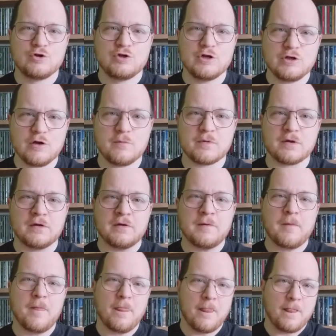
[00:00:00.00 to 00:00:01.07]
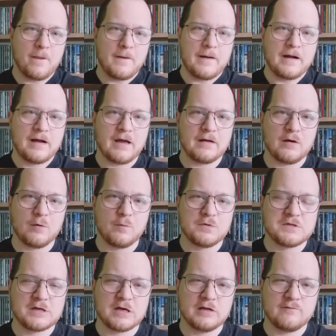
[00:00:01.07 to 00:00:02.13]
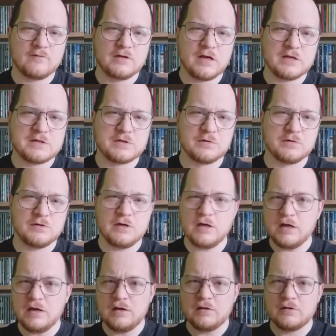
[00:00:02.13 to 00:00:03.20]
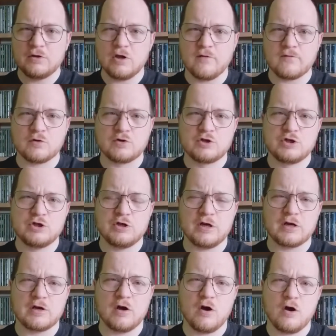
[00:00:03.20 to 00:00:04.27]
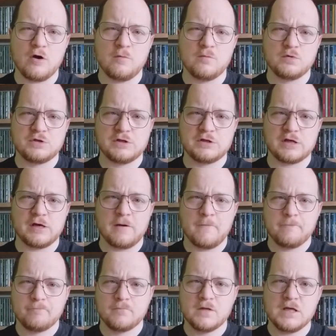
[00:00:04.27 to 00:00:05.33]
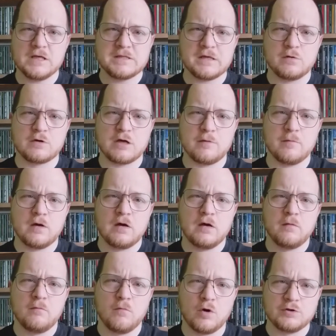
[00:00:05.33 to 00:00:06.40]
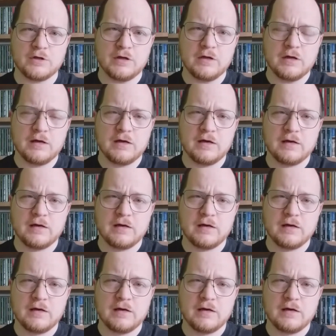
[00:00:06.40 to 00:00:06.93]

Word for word: Dzień dobry! Kanał Muzyka na Widelcu i nowy odcinek o muzyce niecałkiem młodej.